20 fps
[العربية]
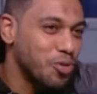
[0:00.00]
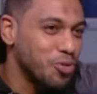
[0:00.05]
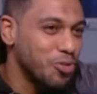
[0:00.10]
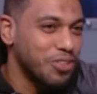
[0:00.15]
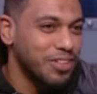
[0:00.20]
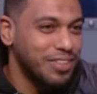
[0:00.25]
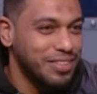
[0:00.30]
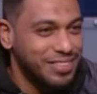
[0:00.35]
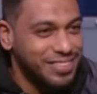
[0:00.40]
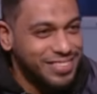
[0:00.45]
بقى في
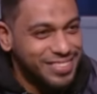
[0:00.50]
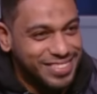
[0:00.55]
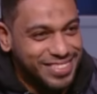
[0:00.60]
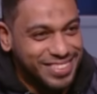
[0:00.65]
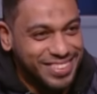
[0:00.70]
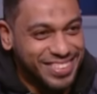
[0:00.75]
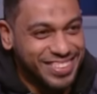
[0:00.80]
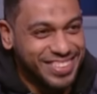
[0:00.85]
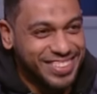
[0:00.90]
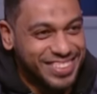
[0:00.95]
الكوره
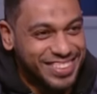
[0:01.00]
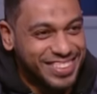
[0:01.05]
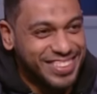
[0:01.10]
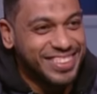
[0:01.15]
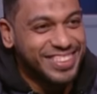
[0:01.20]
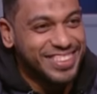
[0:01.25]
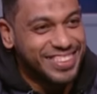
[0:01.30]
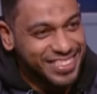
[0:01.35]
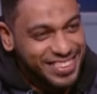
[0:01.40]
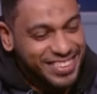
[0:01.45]

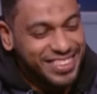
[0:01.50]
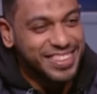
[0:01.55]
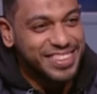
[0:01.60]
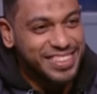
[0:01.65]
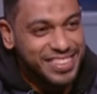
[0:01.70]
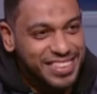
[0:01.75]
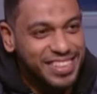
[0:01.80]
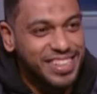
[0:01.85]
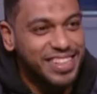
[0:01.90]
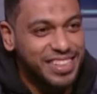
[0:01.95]
حلو
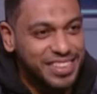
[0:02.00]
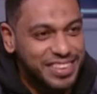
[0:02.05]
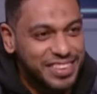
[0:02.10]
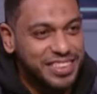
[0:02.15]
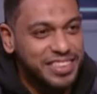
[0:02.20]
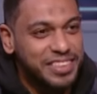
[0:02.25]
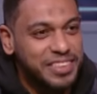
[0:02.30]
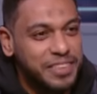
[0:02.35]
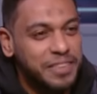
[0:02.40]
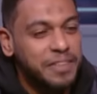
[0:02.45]
حلو اتكلم كوره آه.